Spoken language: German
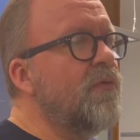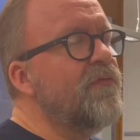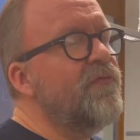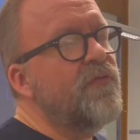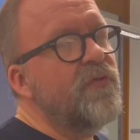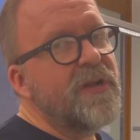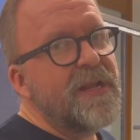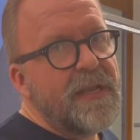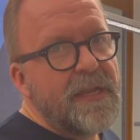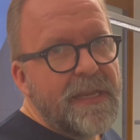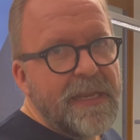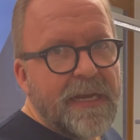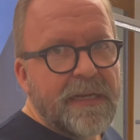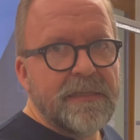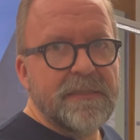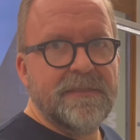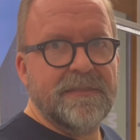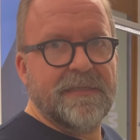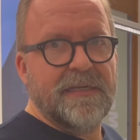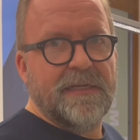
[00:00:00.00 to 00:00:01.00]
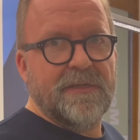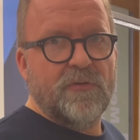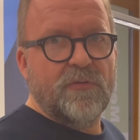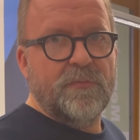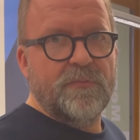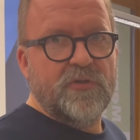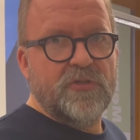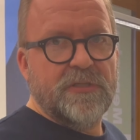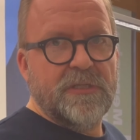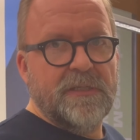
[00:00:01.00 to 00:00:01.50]
für eine lange Zeit
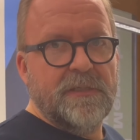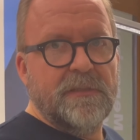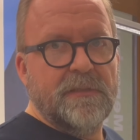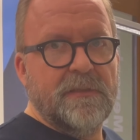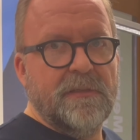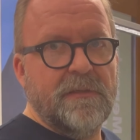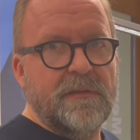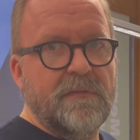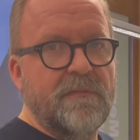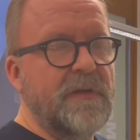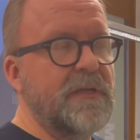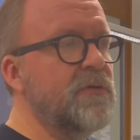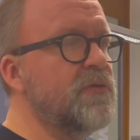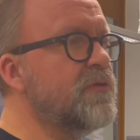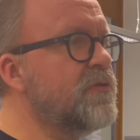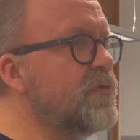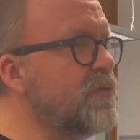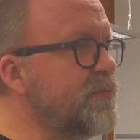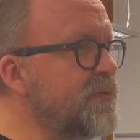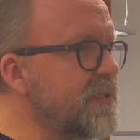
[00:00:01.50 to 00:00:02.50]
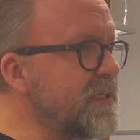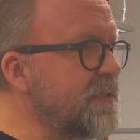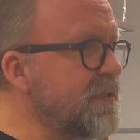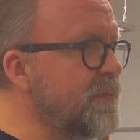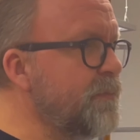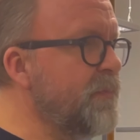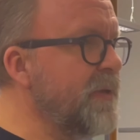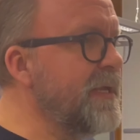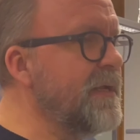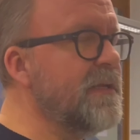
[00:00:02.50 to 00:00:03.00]
umstellen. Wenn du zum
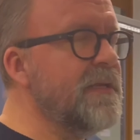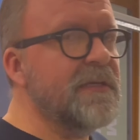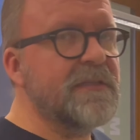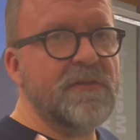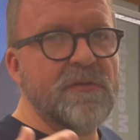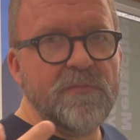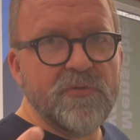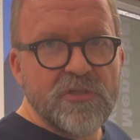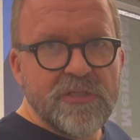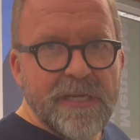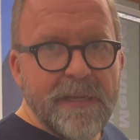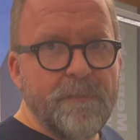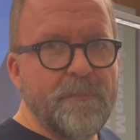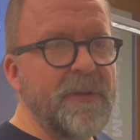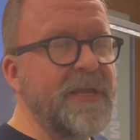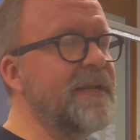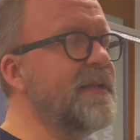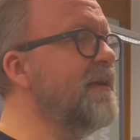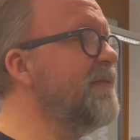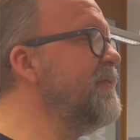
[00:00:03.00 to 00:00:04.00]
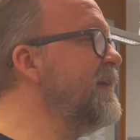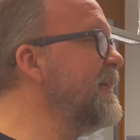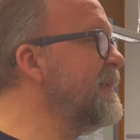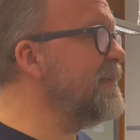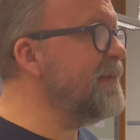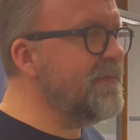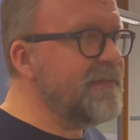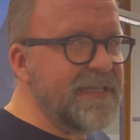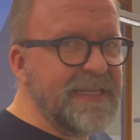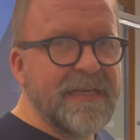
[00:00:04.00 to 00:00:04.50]
Sitzpinkler, zum Stehpinkler werden,
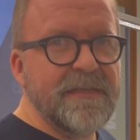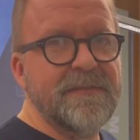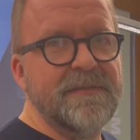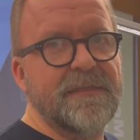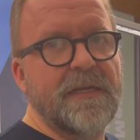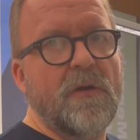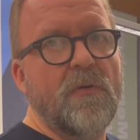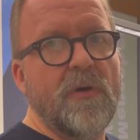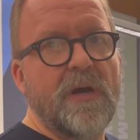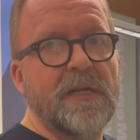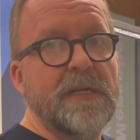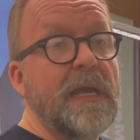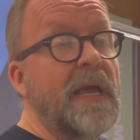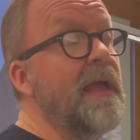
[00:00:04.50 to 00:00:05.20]
das dauert.